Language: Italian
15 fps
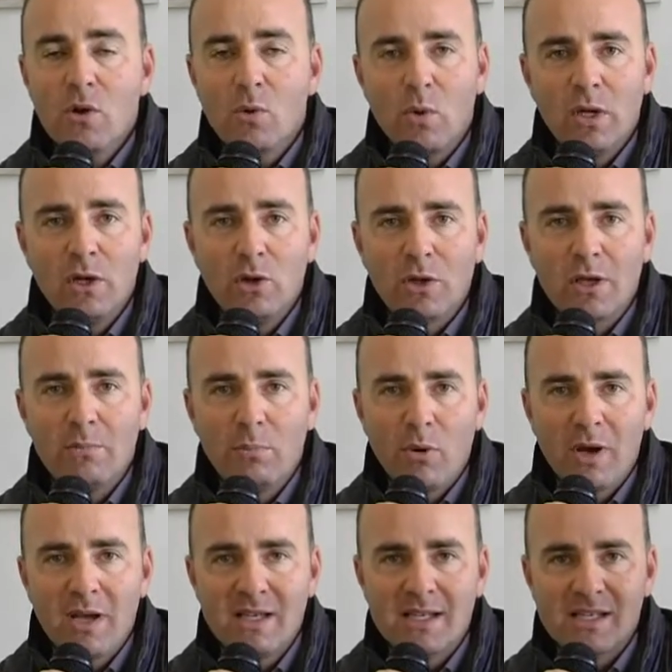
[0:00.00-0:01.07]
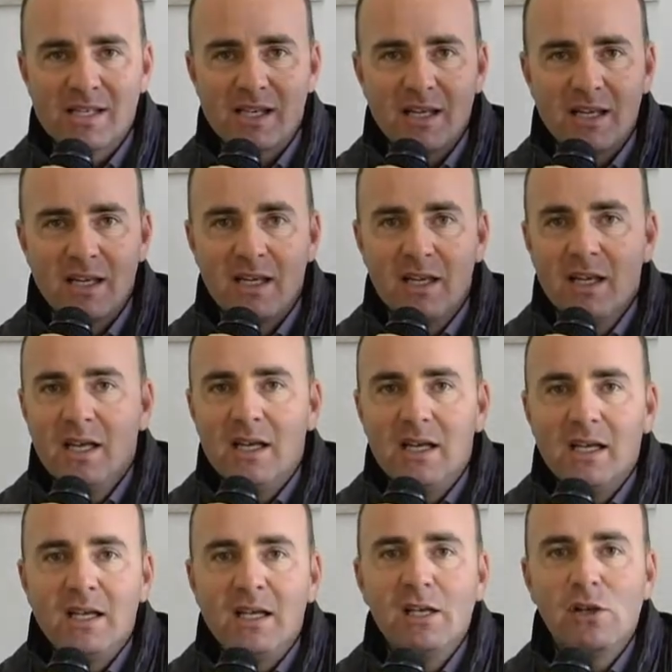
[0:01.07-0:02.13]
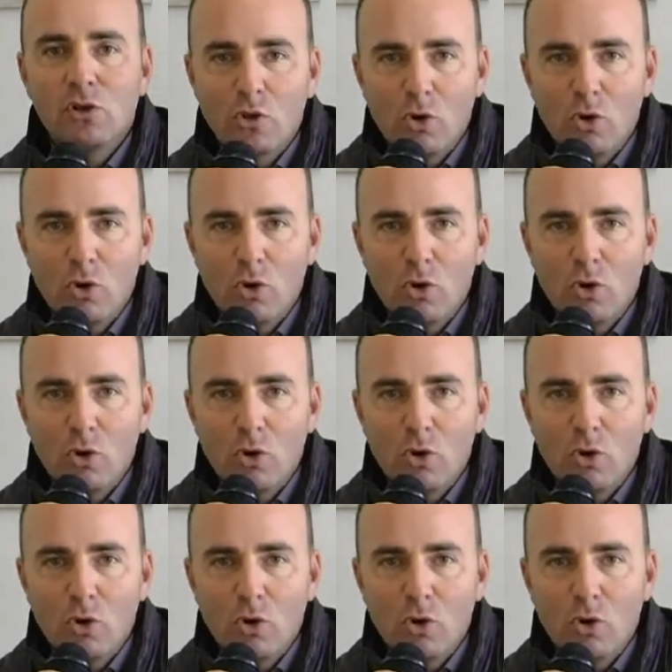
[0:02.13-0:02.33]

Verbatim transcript: quello che può essere eh, il